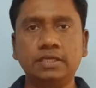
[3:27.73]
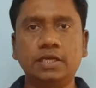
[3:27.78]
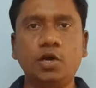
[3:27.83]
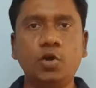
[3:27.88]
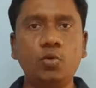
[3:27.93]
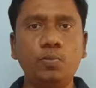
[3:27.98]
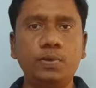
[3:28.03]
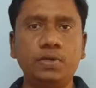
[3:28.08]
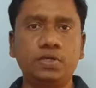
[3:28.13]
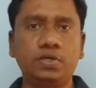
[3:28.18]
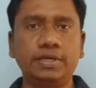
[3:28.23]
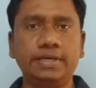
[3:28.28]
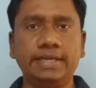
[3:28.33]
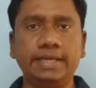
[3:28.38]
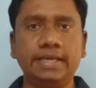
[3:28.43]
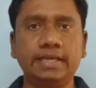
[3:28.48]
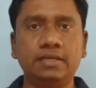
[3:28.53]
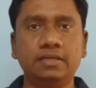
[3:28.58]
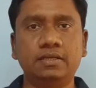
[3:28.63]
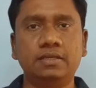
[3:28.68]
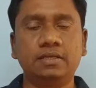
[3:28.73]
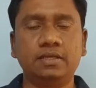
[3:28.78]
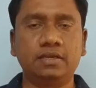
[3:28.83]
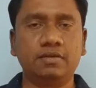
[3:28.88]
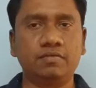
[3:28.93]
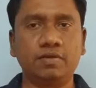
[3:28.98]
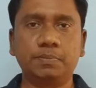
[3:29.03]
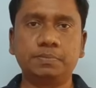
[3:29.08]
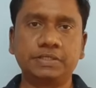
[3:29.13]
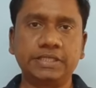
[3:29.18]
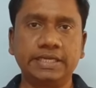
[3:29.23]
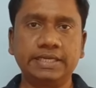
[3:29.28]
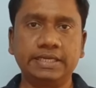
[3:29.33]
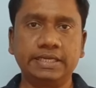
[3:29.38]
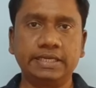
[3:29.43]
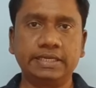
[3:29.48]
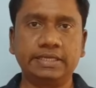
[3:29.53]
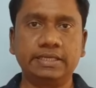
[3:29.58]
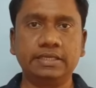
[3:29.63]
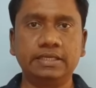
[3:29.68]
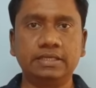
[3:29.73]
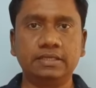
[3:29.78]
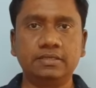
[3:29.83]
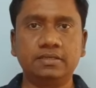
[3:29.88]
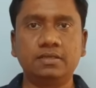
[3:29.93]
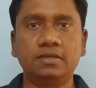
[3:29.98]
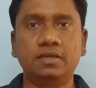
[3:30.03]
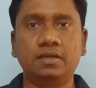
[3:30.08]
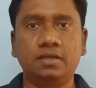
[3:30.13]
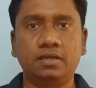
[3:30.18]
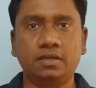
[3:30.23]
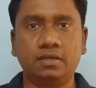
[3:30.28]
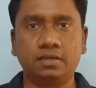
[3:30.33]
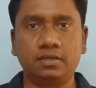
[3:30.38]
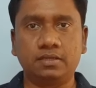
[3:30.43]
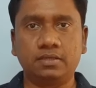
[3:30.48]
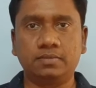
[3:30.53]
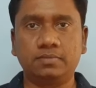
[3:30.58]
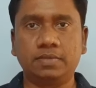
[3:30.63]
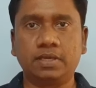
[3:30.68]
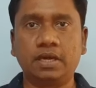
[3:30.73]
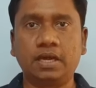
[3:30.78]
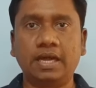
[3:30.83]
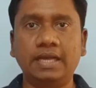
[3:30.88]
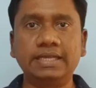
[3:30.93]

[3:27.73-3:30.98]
கவர்மெண்ட்டுடைய வெப்சைட் இருக்குது